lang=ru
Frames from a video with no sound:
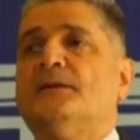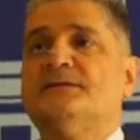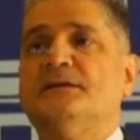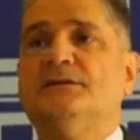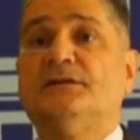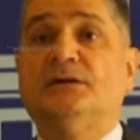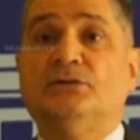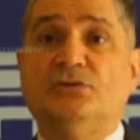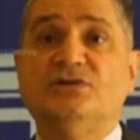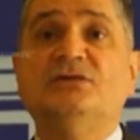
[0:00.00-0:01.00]
центры,
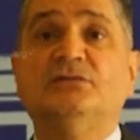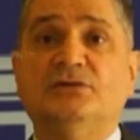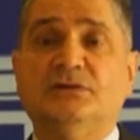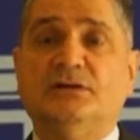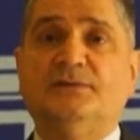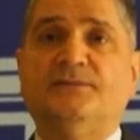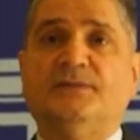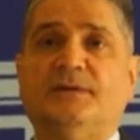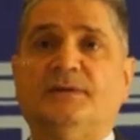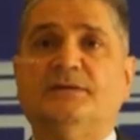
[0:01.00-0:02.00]
которые сегодня
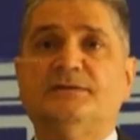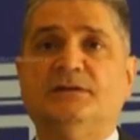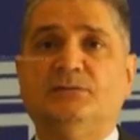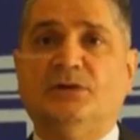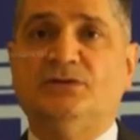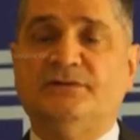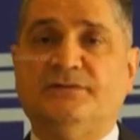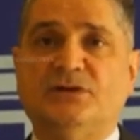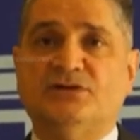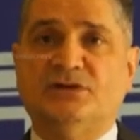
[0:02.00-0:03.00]
занимаются в
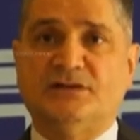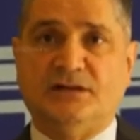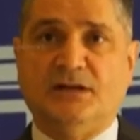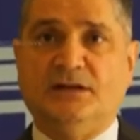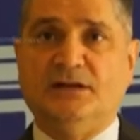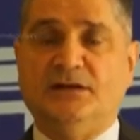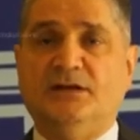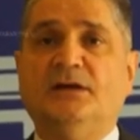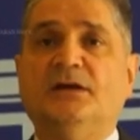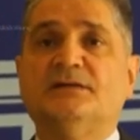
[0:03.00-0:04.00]
наших странах
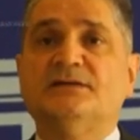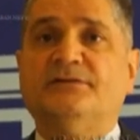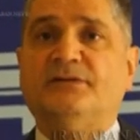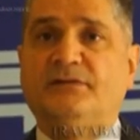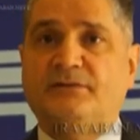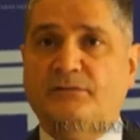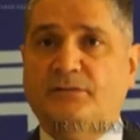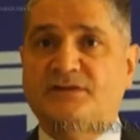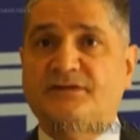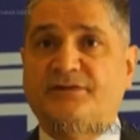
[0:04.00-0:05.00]

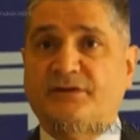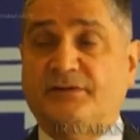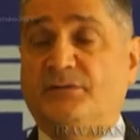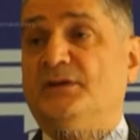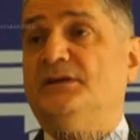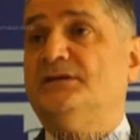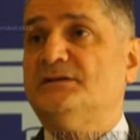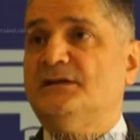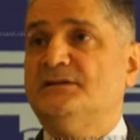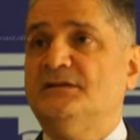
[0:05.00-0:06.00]
цифровыми, цифровыми
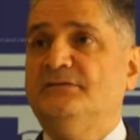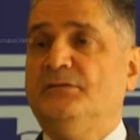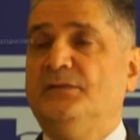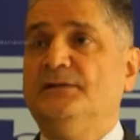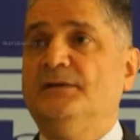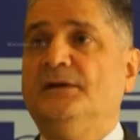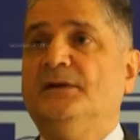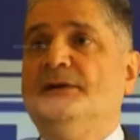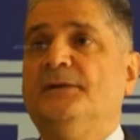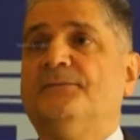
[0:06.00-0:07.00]
инициативами,
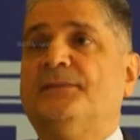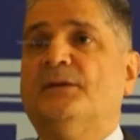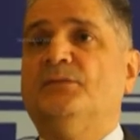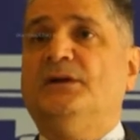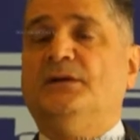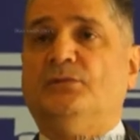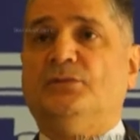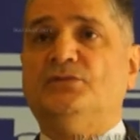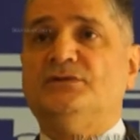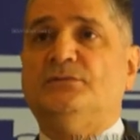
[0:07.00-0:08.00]
мы
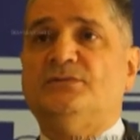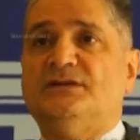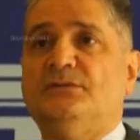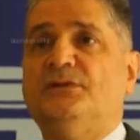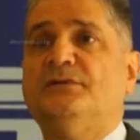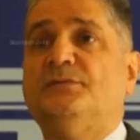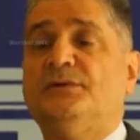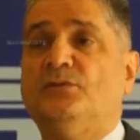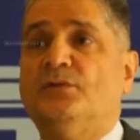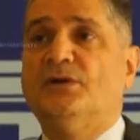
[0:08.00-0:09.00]
будем с ними в
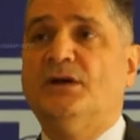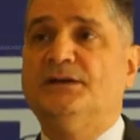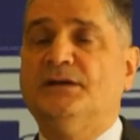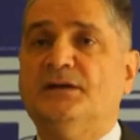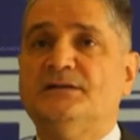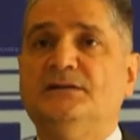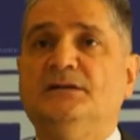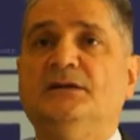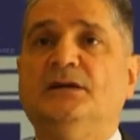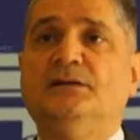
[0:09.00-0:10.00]
прямом контакте,
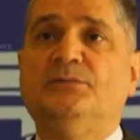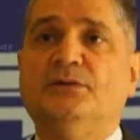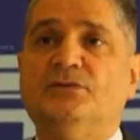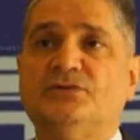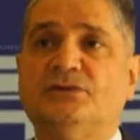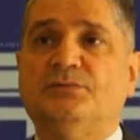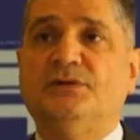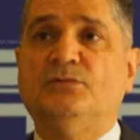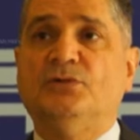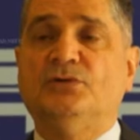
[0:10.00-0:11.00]
и они получат
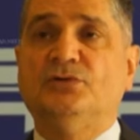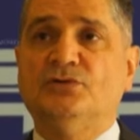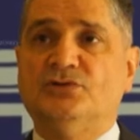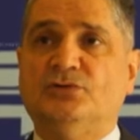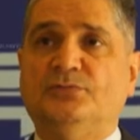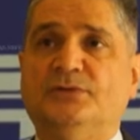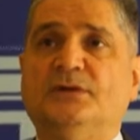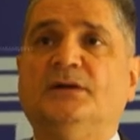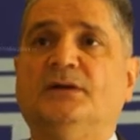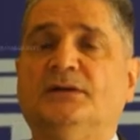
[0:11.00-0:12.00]
прямой доступ
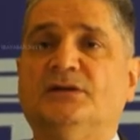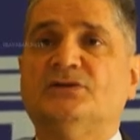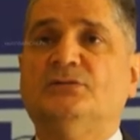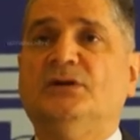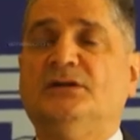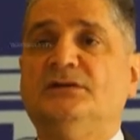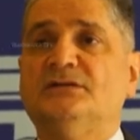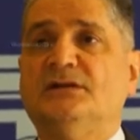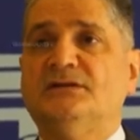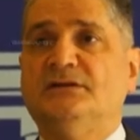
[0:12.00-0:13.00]
к нашим
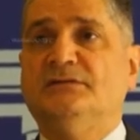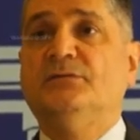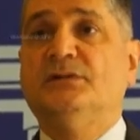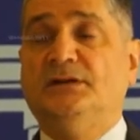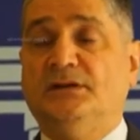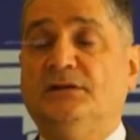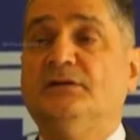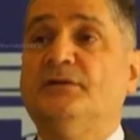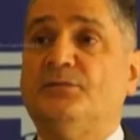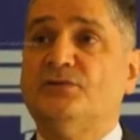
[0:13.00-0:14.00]
инициативам и к
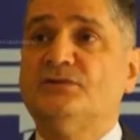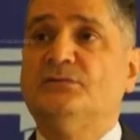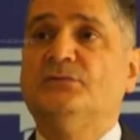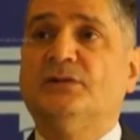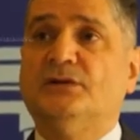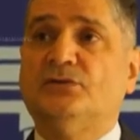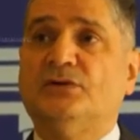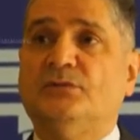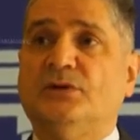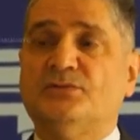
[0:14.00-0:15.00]
вопросам,
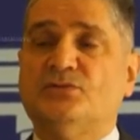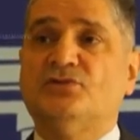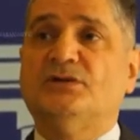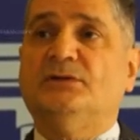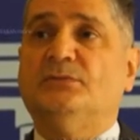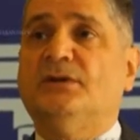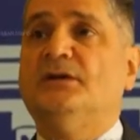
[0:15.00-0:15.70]
которые мы обсуждаем